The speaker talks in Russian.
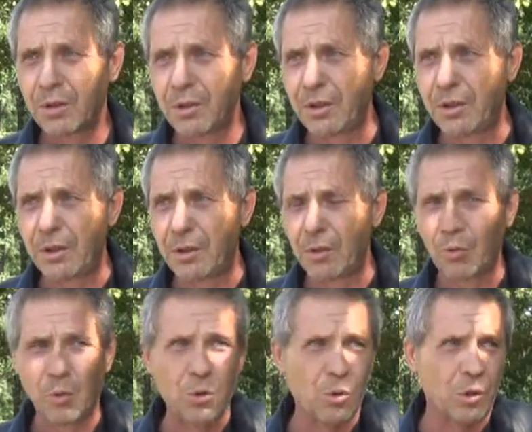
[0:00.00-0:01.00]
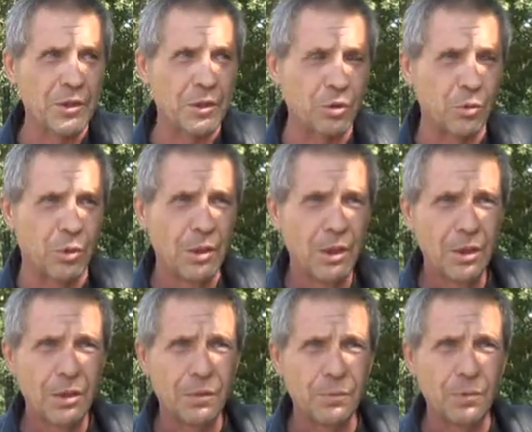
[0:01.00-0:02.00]
И угроза, что
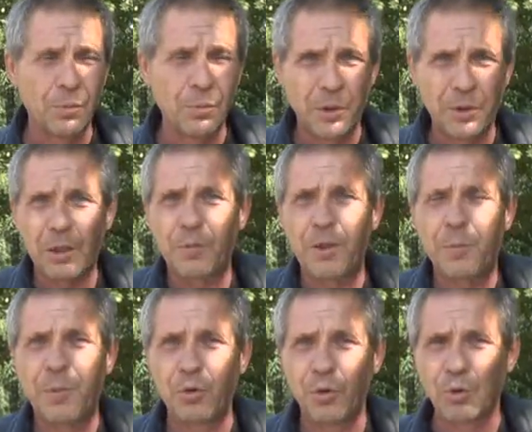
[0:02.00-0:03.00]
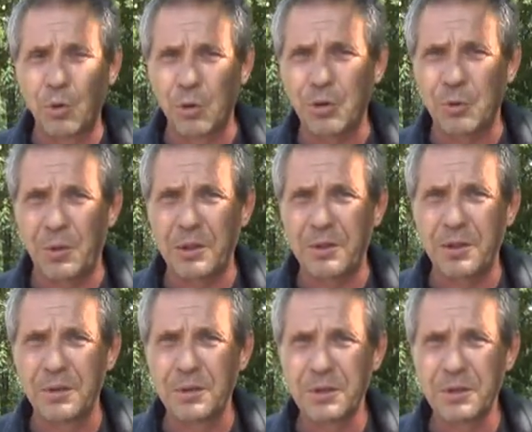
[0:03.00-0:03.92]
э, я воспитываю дочку один